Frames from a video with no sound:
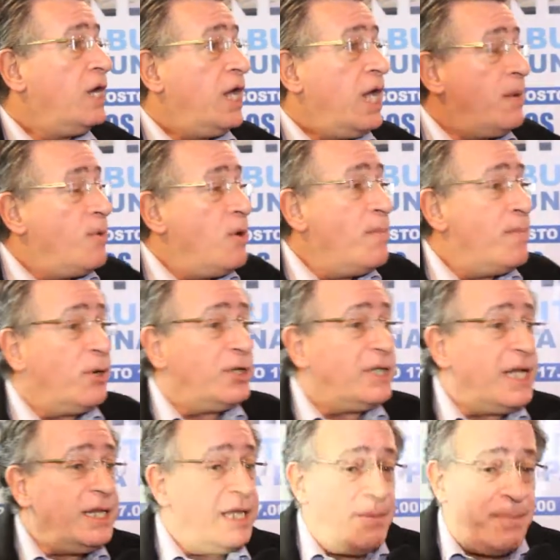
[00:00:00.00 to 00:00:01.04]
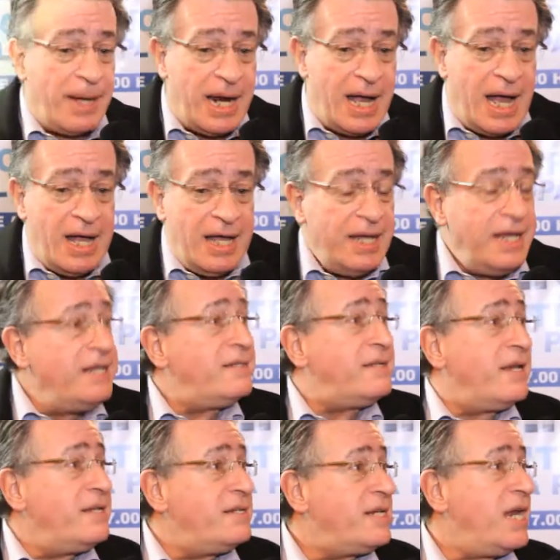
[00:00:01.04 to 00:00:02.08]
es muy importante para
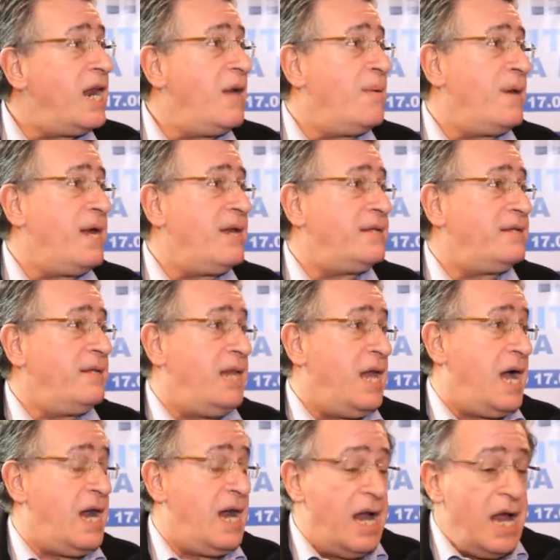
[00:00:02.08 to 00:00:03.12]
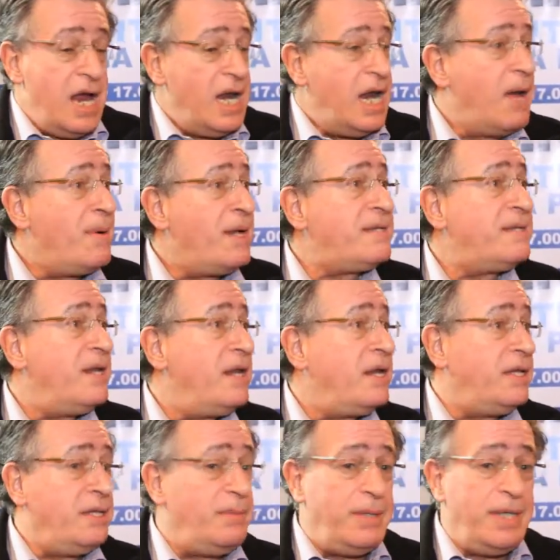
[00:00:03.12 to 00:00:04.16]
ensanchar la, base, de
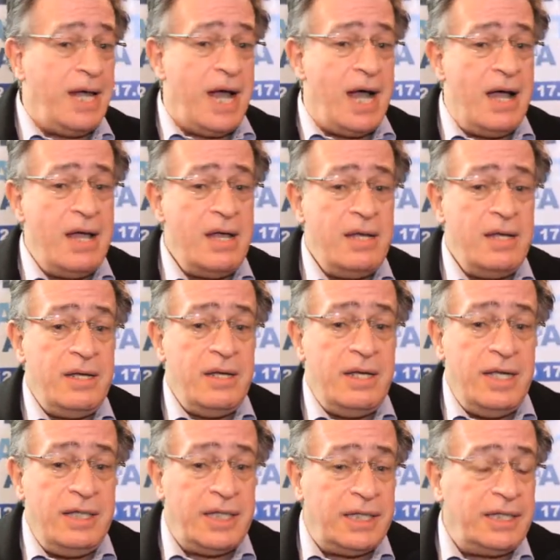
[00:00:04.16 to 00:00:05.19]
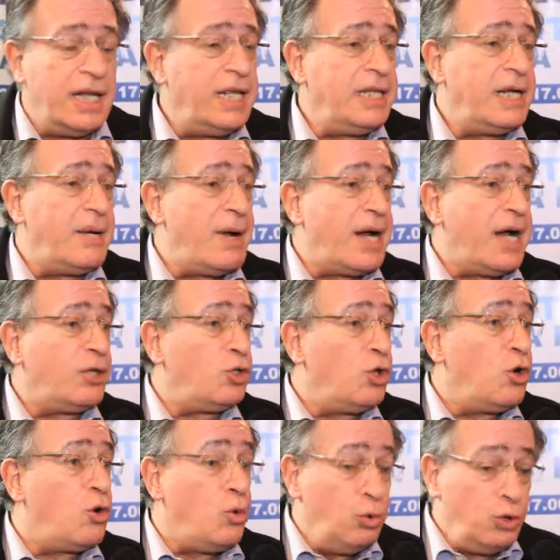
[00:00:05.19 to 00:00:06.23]
legitimidad y tratar de trabajar
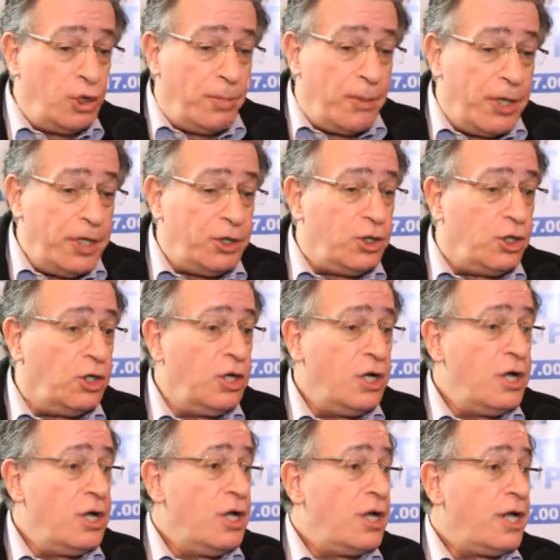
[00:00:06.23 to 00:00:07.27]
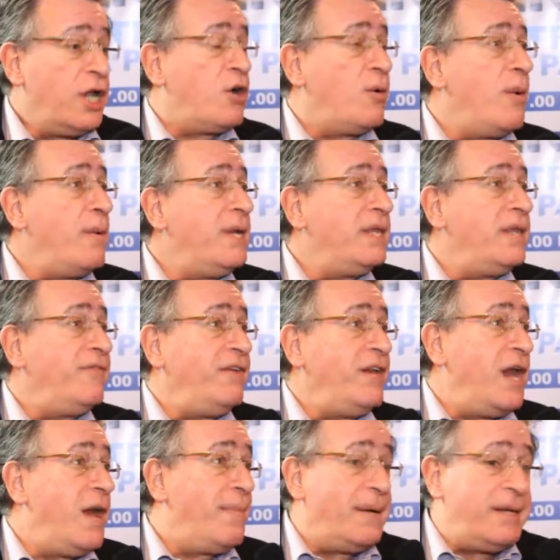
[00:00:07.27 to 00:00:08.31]
todos juntos por esto que como bien
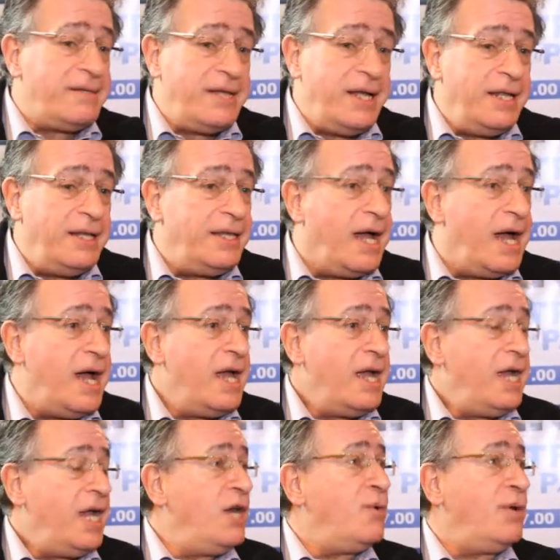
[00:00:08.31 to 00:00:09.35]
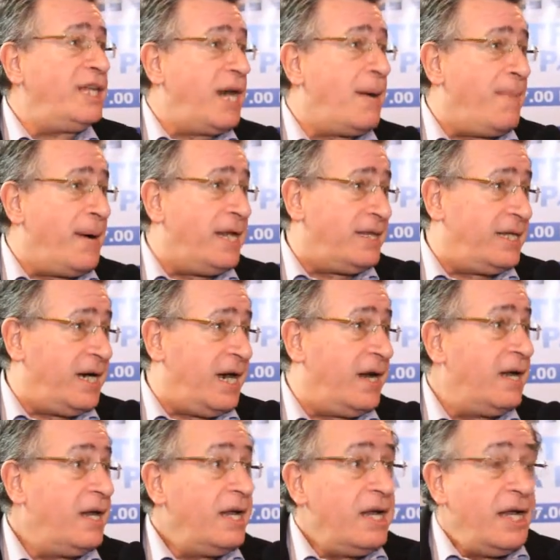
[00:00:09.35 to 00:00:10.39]
define la Presidenta, es nuestra patria.
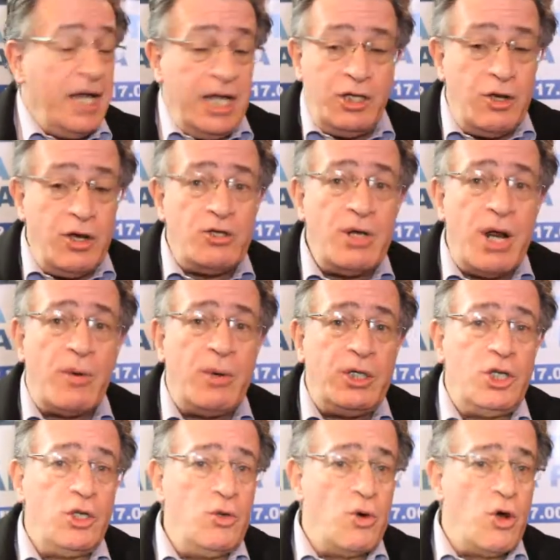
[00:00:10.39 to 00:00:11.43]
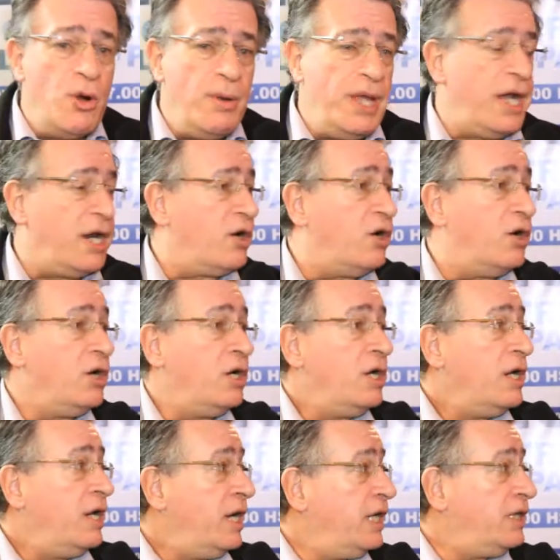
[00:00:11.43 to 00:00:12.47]
Esto no es una cuestión de un gobierno,
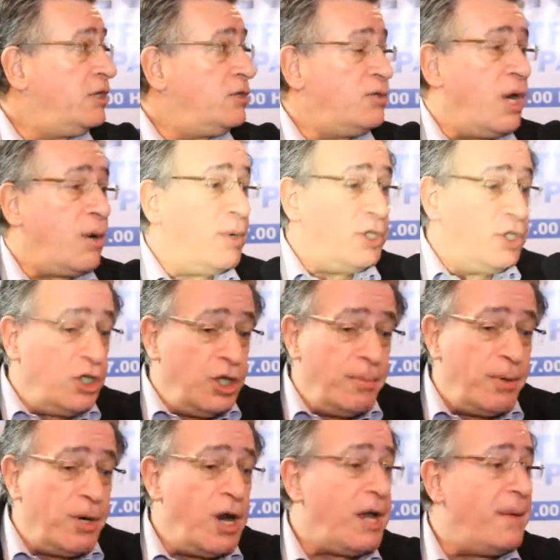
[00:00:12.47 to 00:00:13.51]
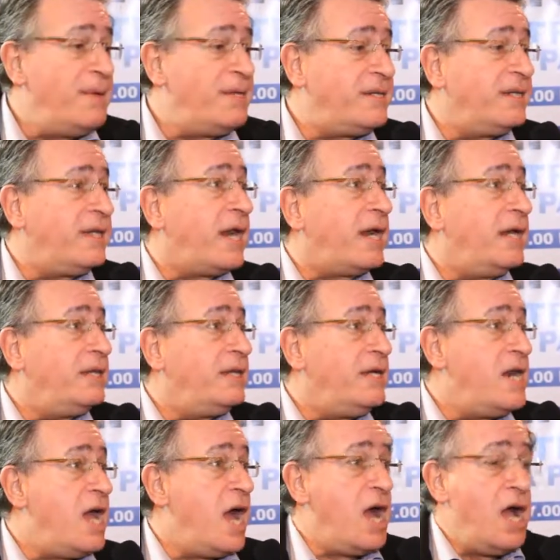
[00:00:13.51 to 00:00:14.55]
esto es una cuestión de poner la camiseta
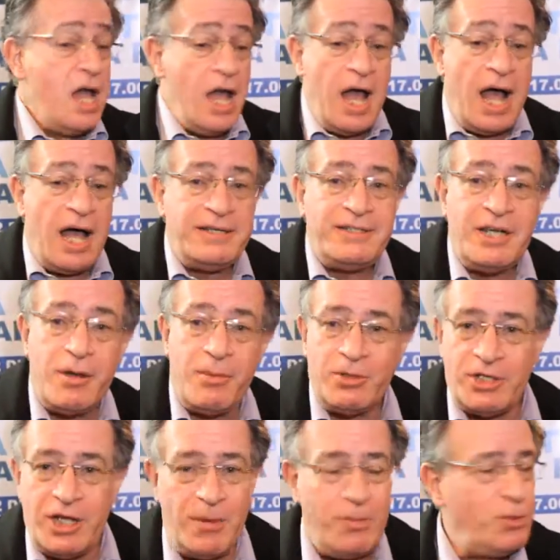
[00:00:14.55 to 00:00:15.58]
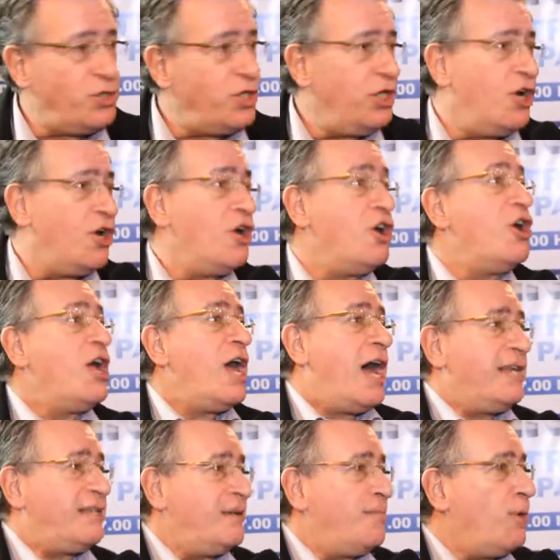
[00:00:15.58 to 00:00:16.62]
argentina así como se la pusieron
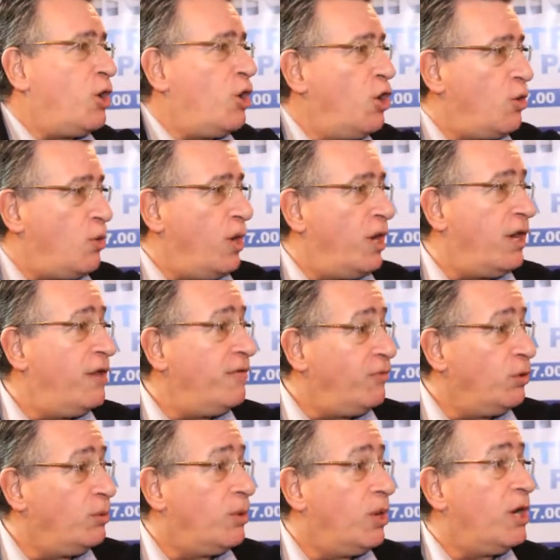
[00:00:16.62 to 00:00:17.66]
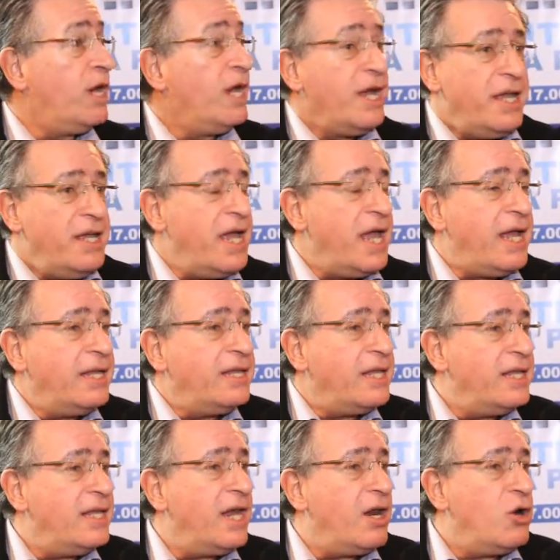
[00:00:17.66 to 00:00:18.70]
hace poco los jugadores de fútbol. Y hay que
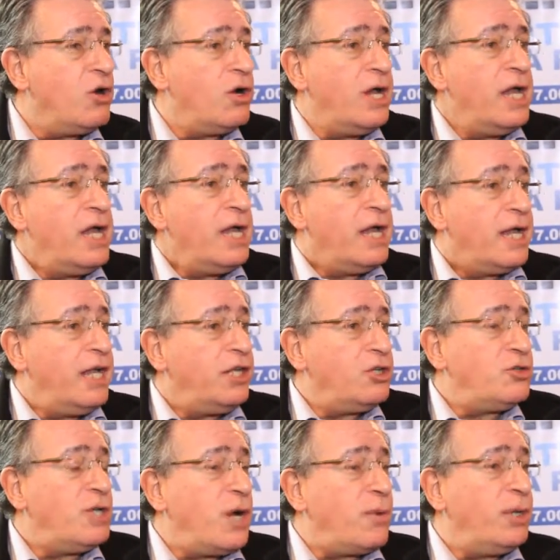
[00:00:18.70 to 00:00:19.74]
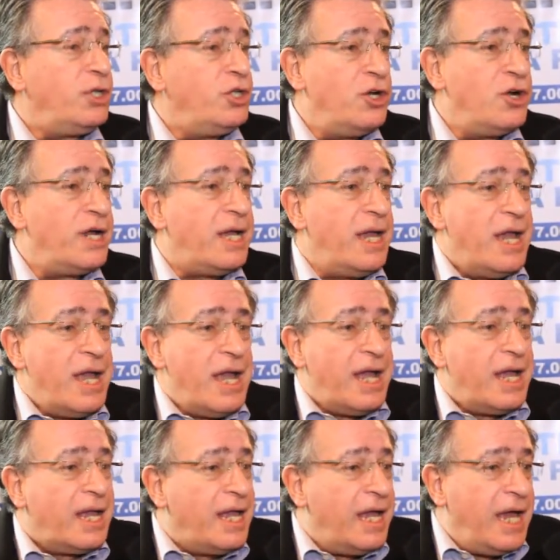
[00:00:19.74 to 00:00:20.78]
entenderlo que esto es una cuestión
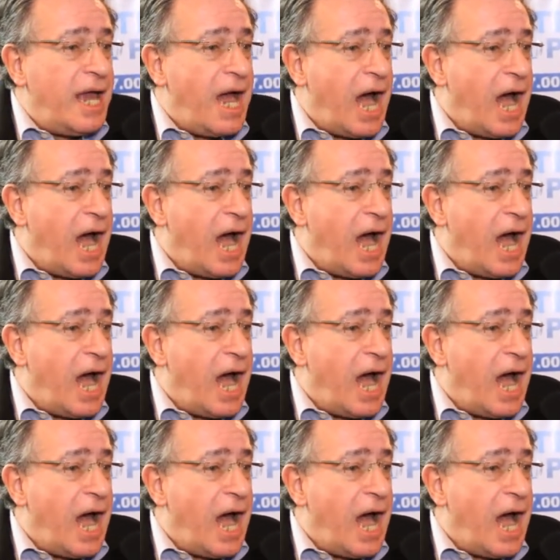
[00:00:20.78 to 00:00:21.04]
que